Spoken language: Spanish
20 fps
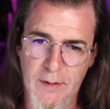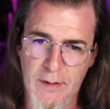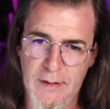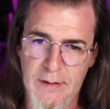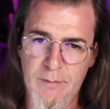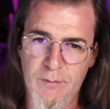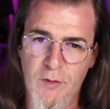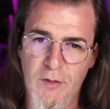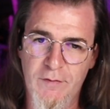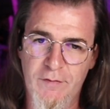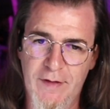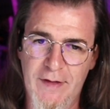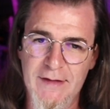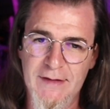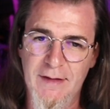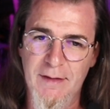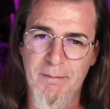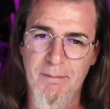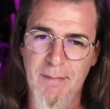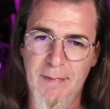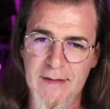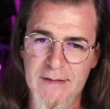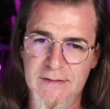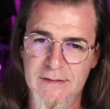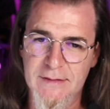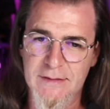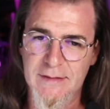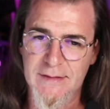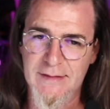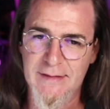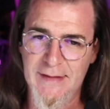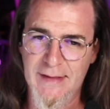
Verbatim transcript: Es muy diferente, es más